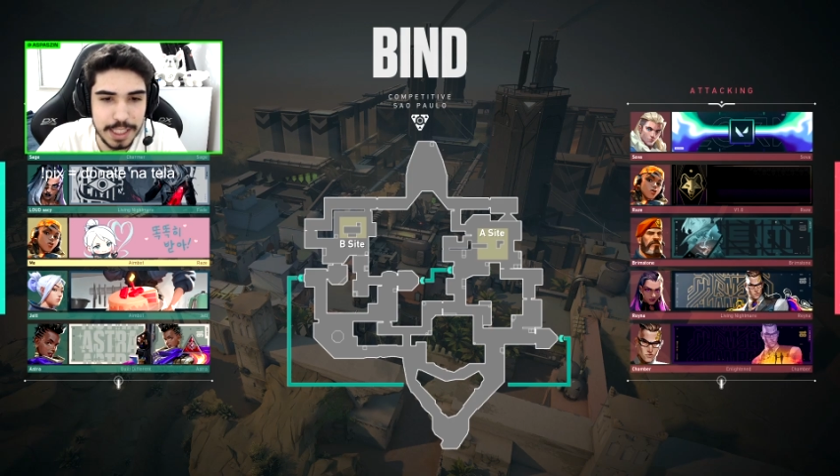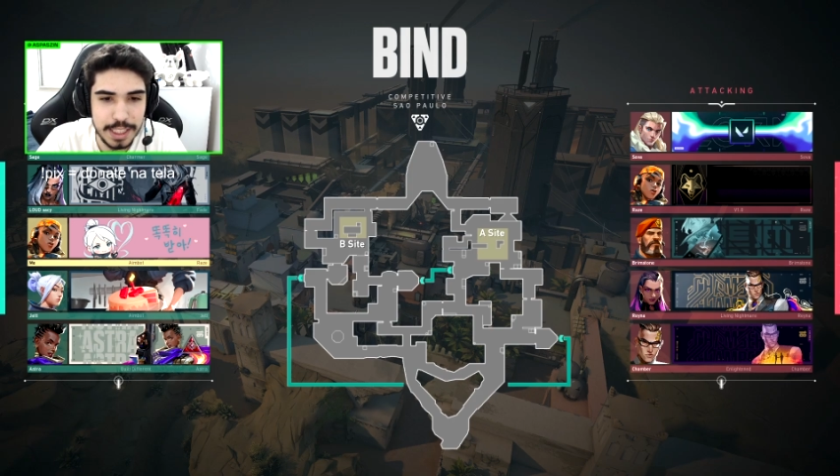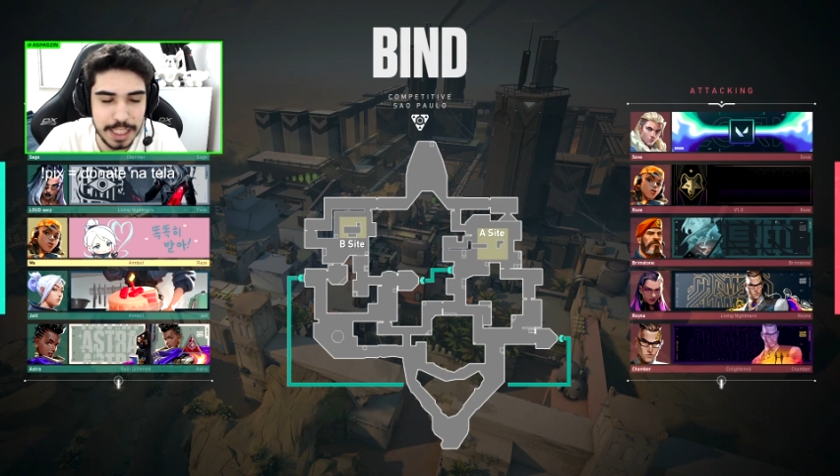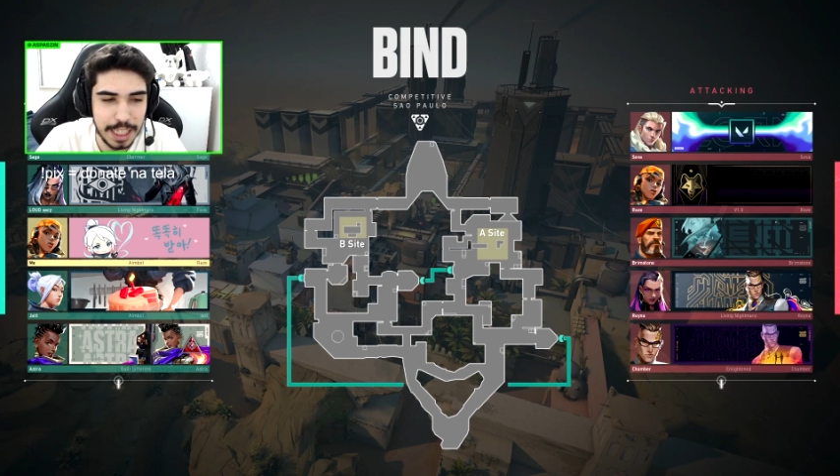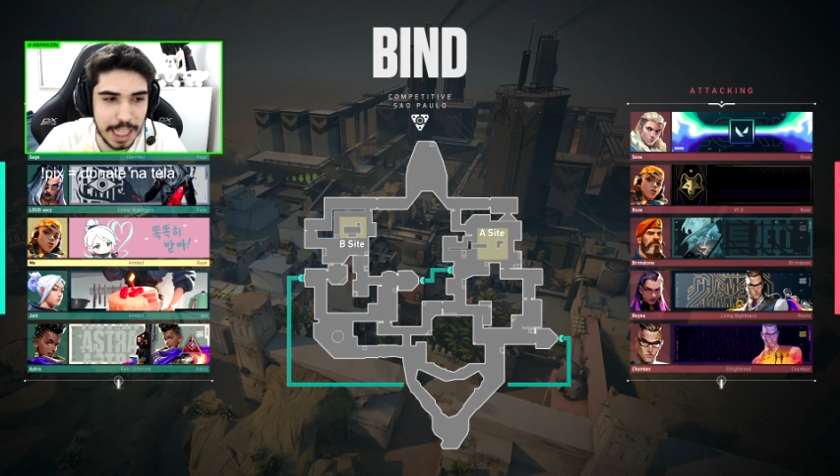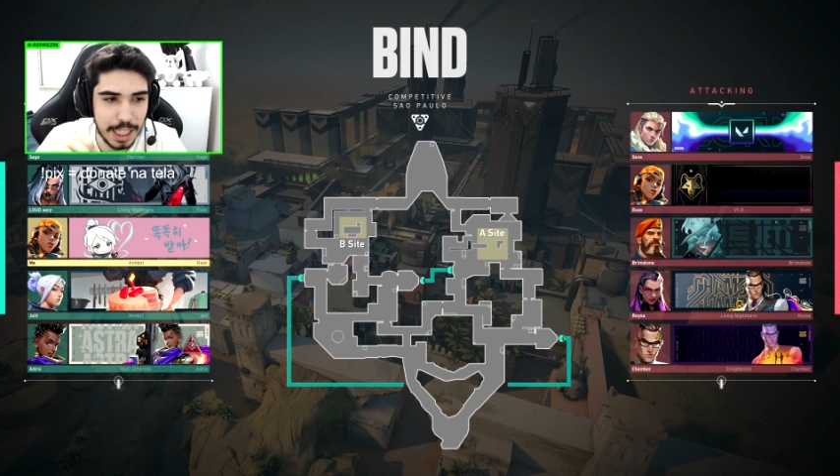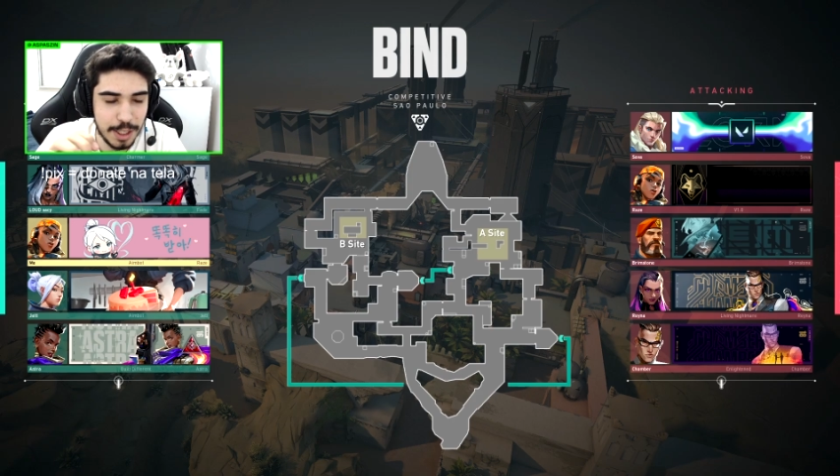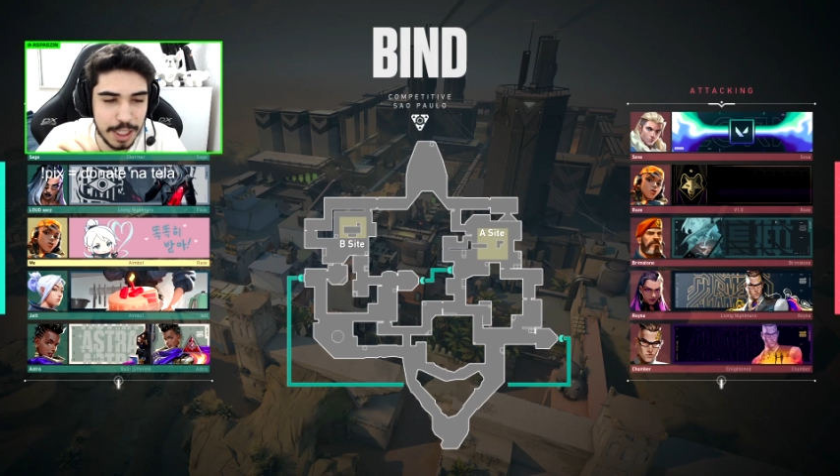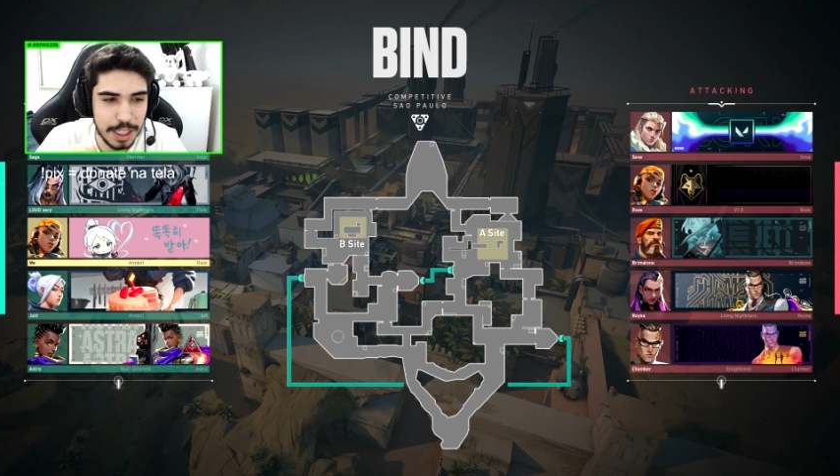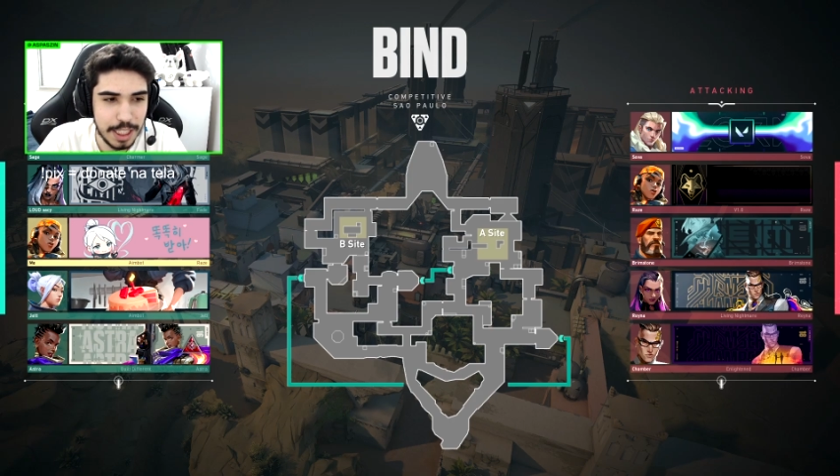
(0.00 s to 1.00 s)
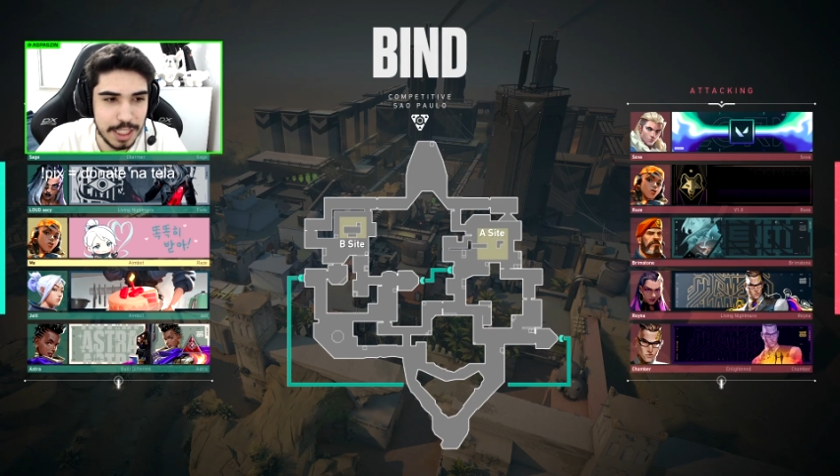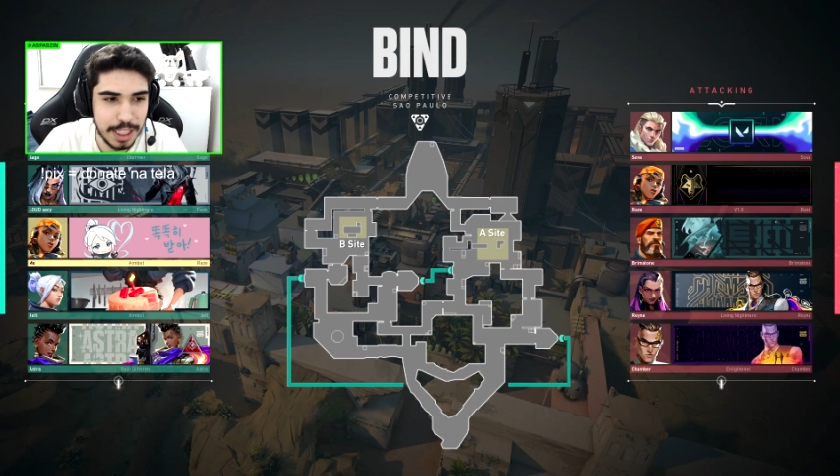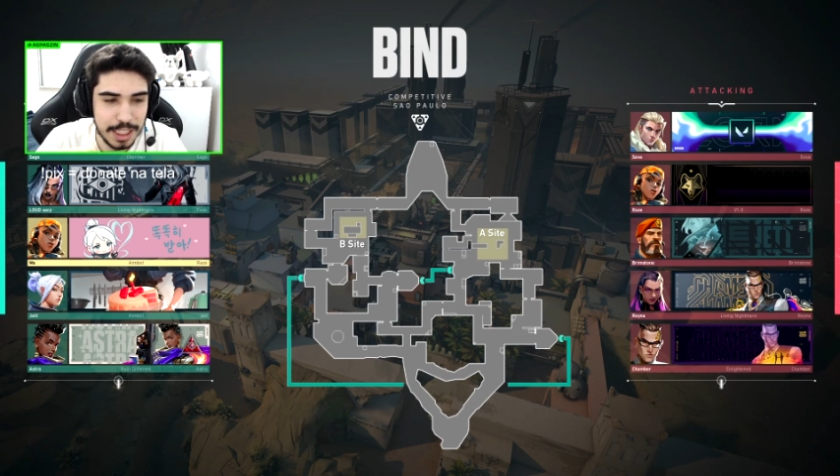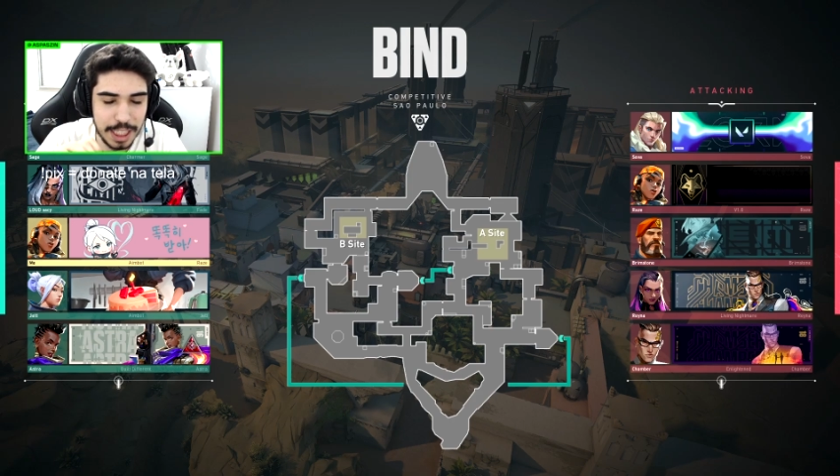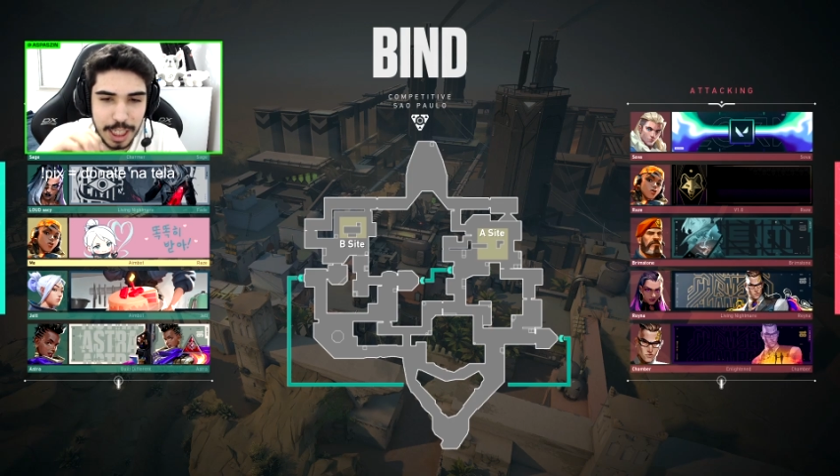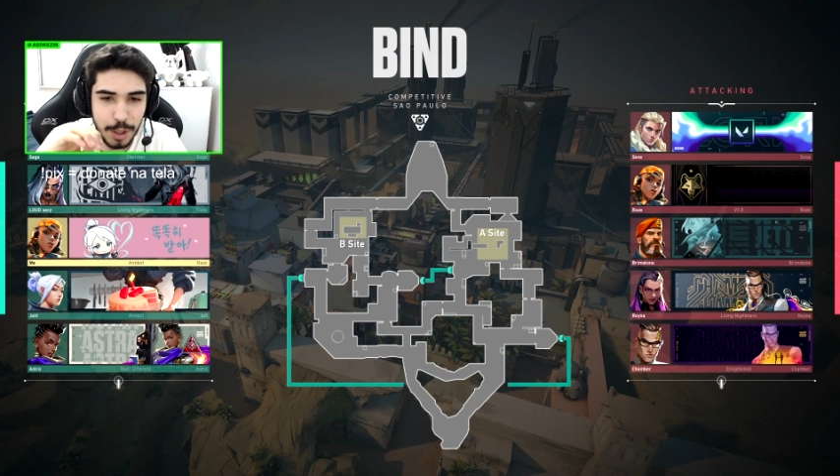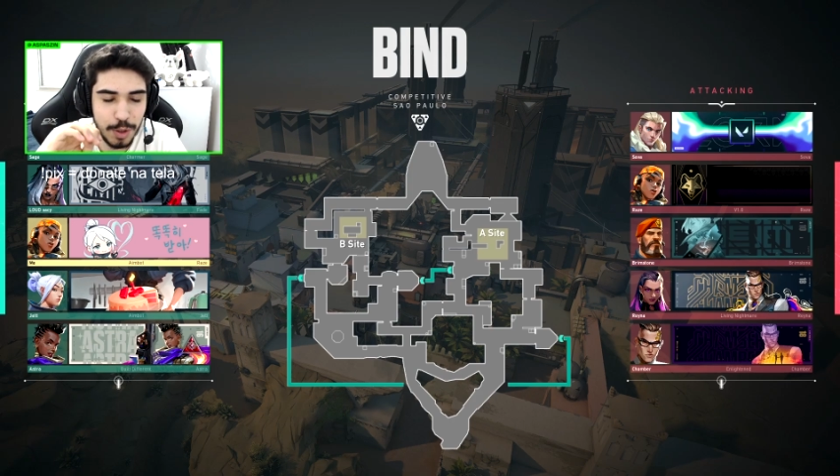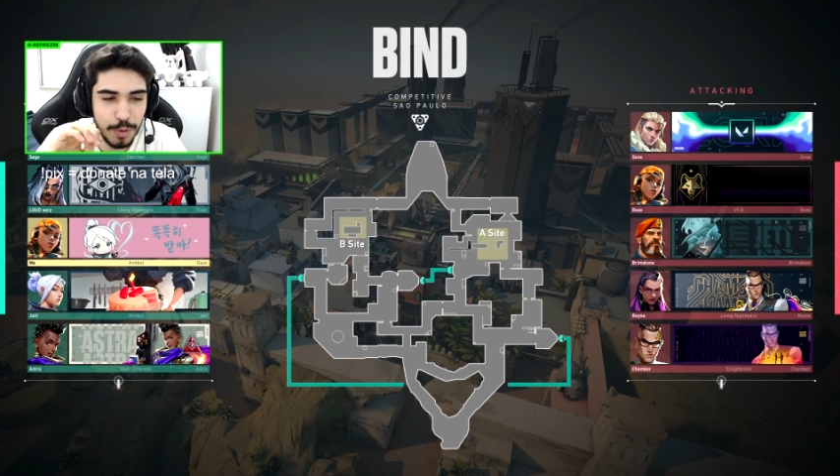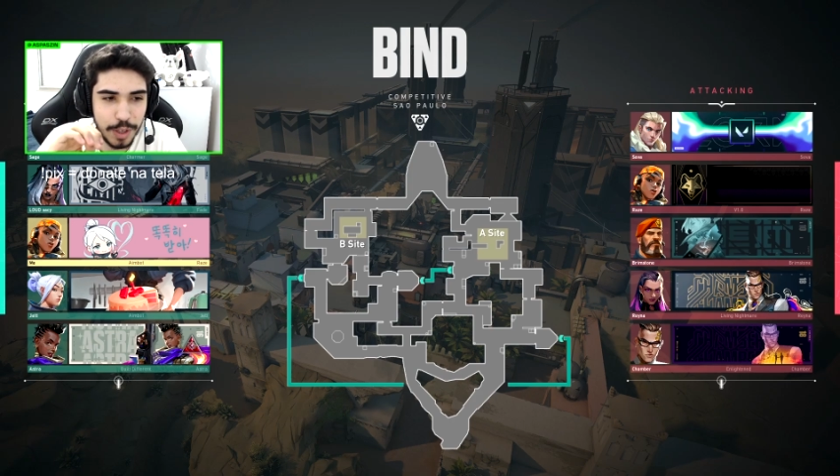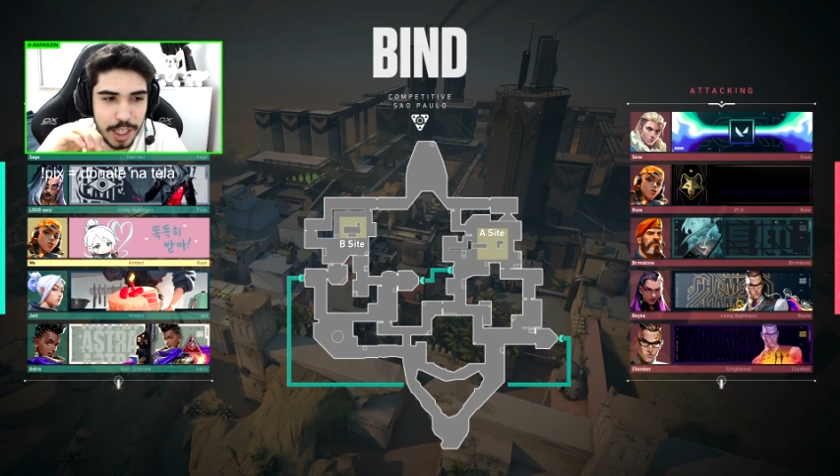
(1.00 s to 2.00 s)
Você já tá na... Você já chegou
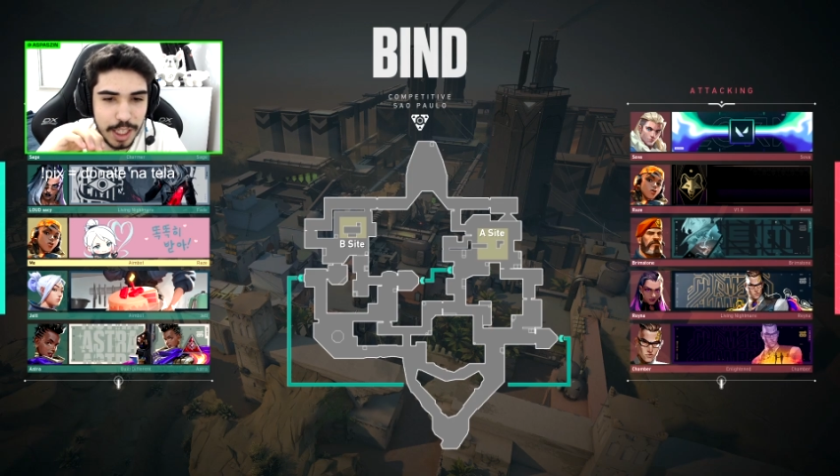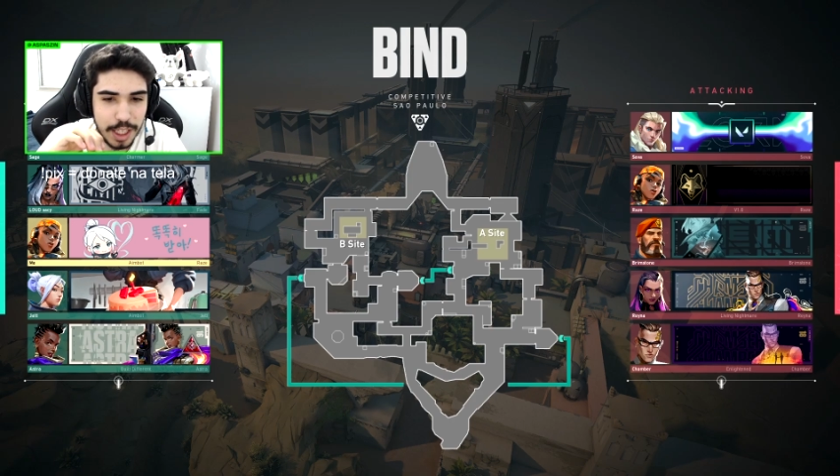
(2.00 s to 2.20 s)
no fim.